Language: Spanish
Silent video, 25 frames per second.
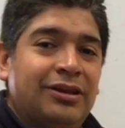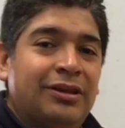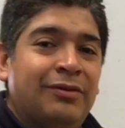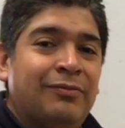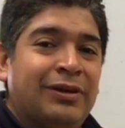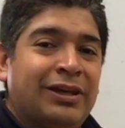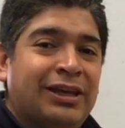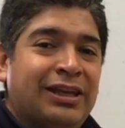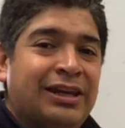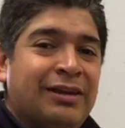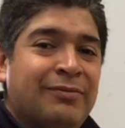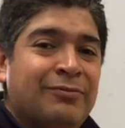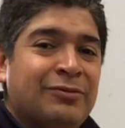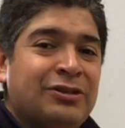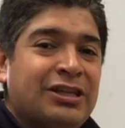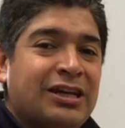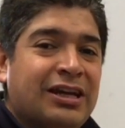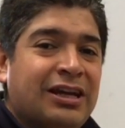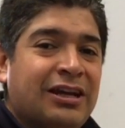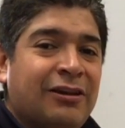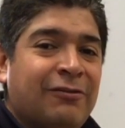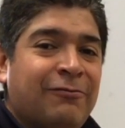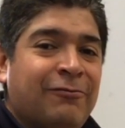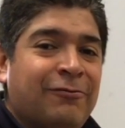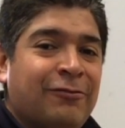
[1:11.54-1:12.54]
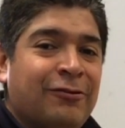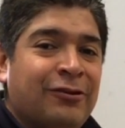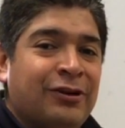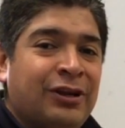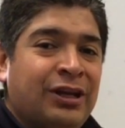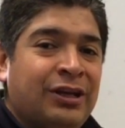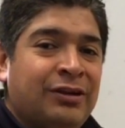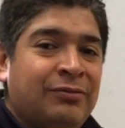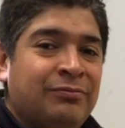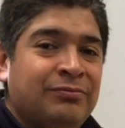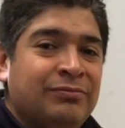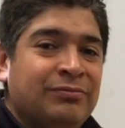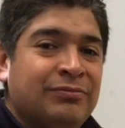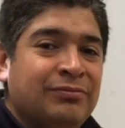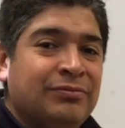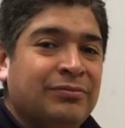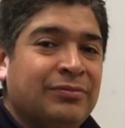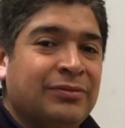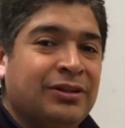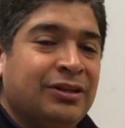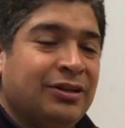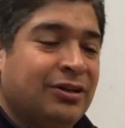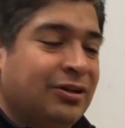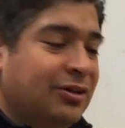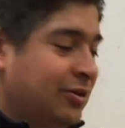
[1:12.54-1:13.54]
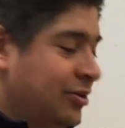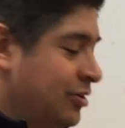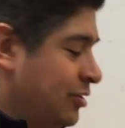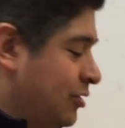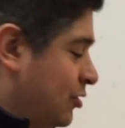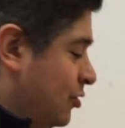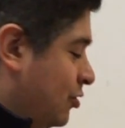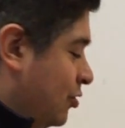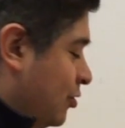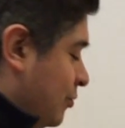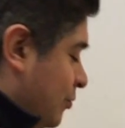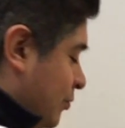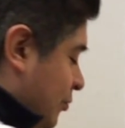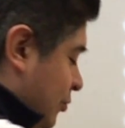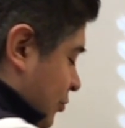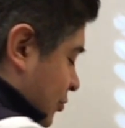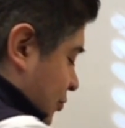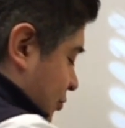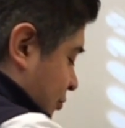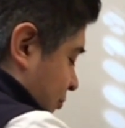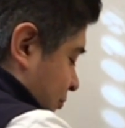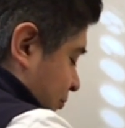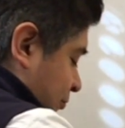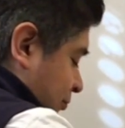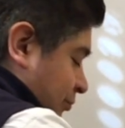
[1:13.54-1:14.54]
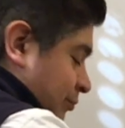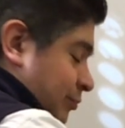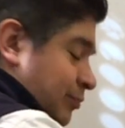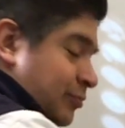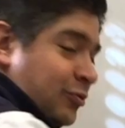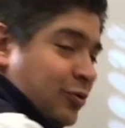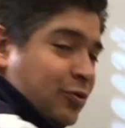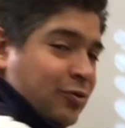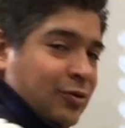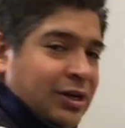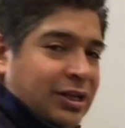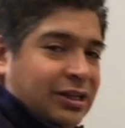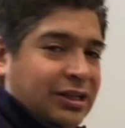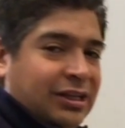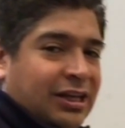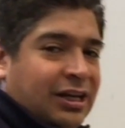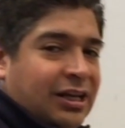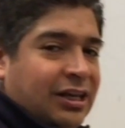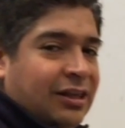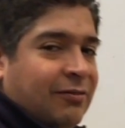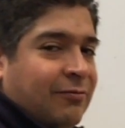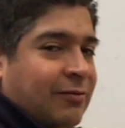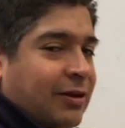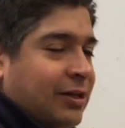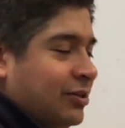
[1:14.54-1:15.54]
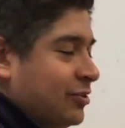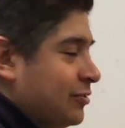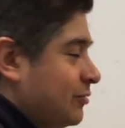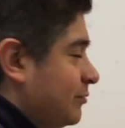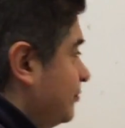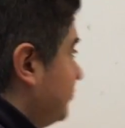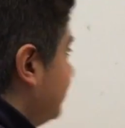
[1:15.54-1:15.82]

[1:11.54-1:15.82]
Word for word: Imaginemos a California como una tina de baño.